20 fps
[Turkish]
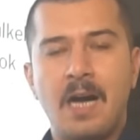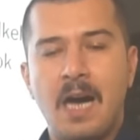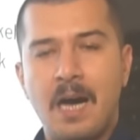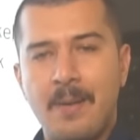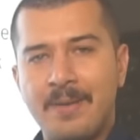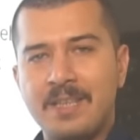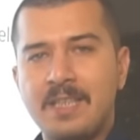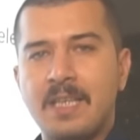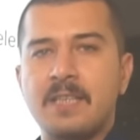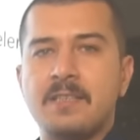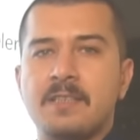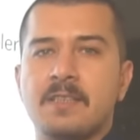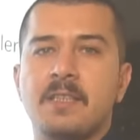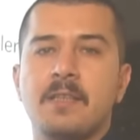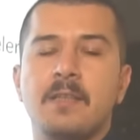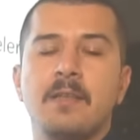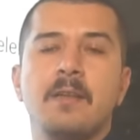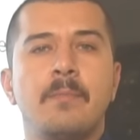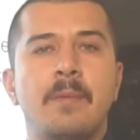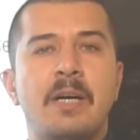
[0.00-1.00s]
ABD
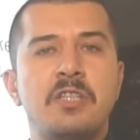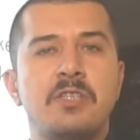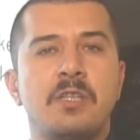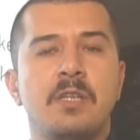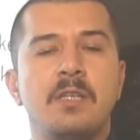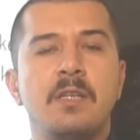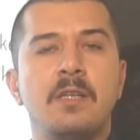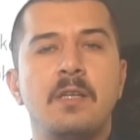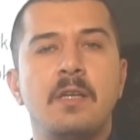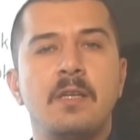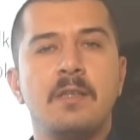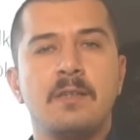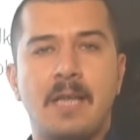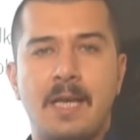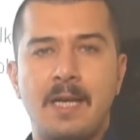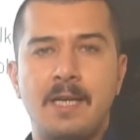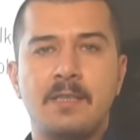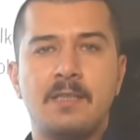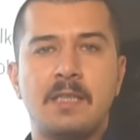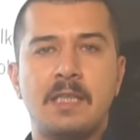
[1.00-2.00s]
eski başkanı
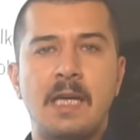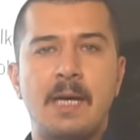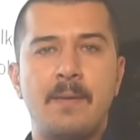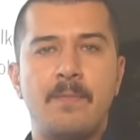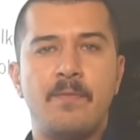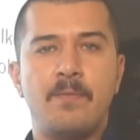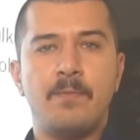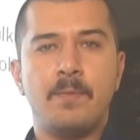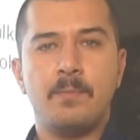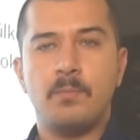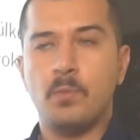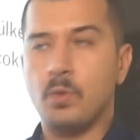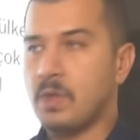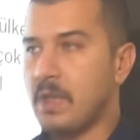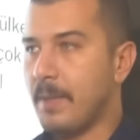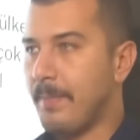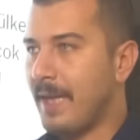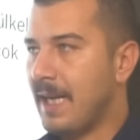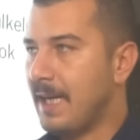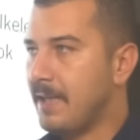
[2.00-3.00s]
Donald Trump
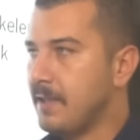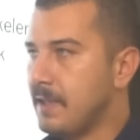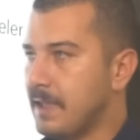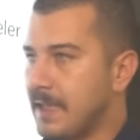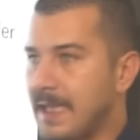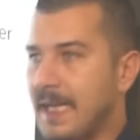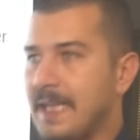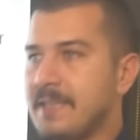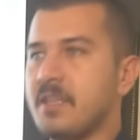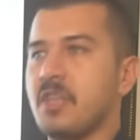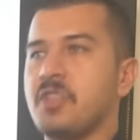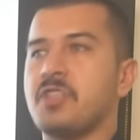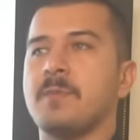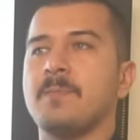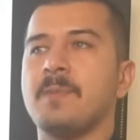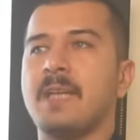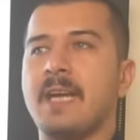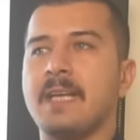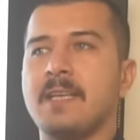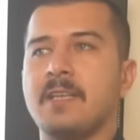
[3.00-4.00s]
muhtemelen yine
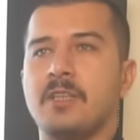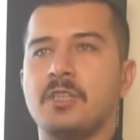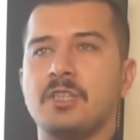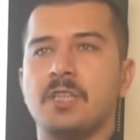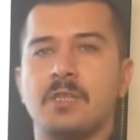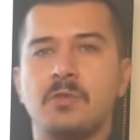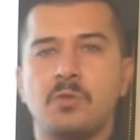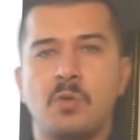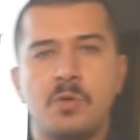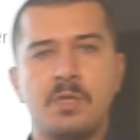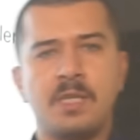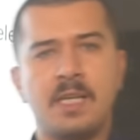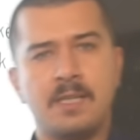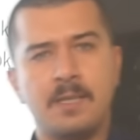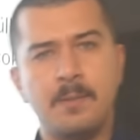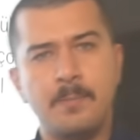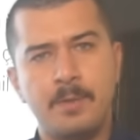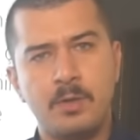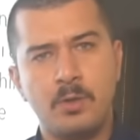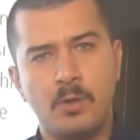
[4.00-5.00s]
seçimlere girecek çok
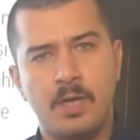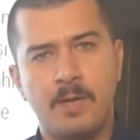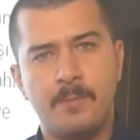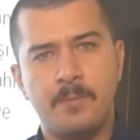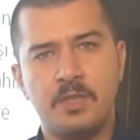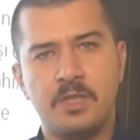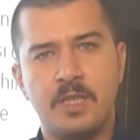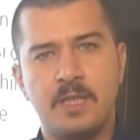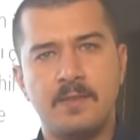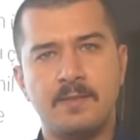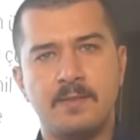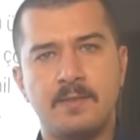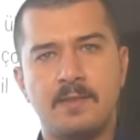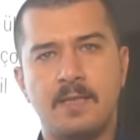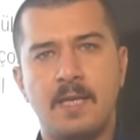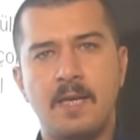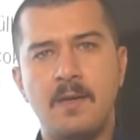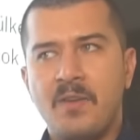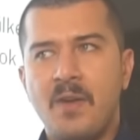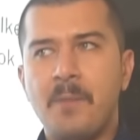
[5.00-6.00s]
yakın bir dönem
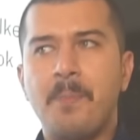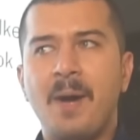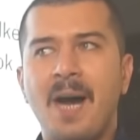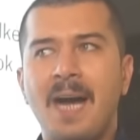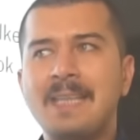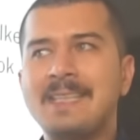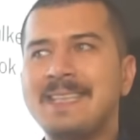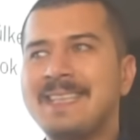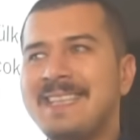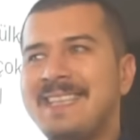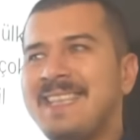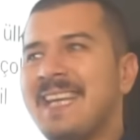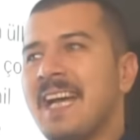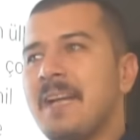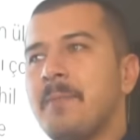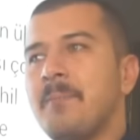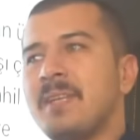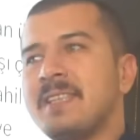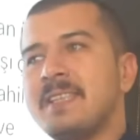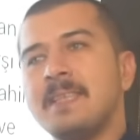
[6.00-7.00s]
içerisinde ve Biden'ı
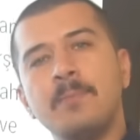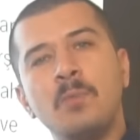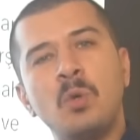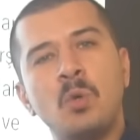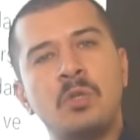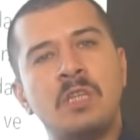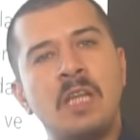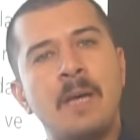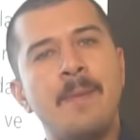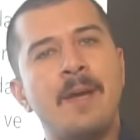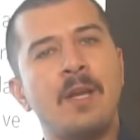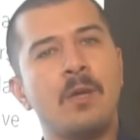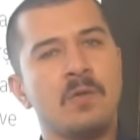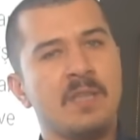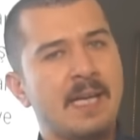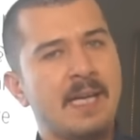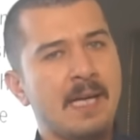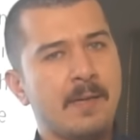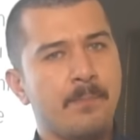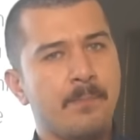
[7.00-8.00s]
yenmesi muhtemel
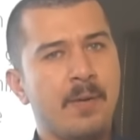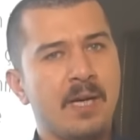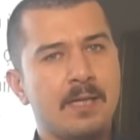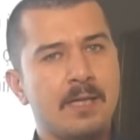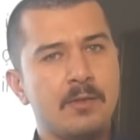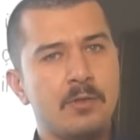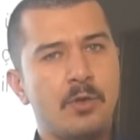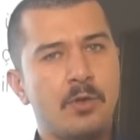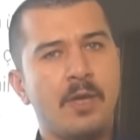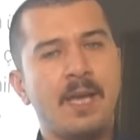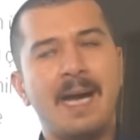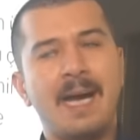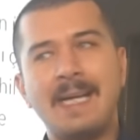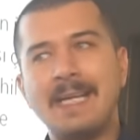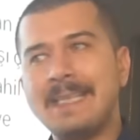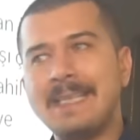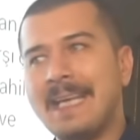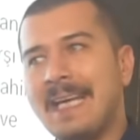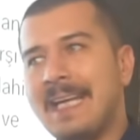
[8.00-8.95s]
olarak bakılıyor. Yani